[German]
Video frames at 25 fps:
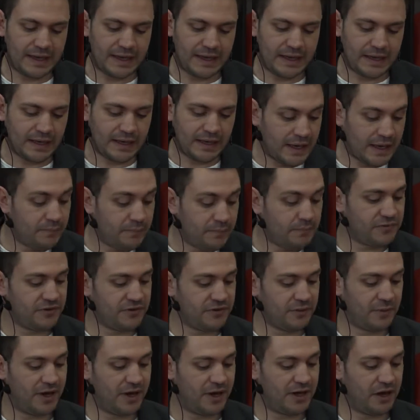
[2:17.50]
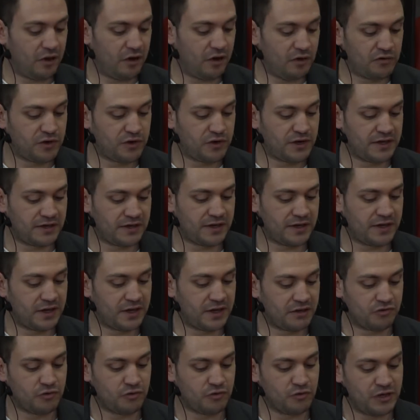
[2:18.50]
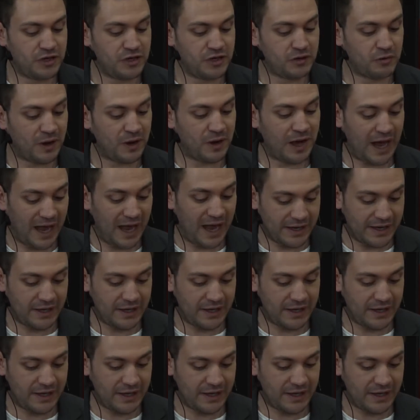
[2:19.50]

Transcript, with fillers: Nehmen Sie meine aufrichtige Entschuldigung an,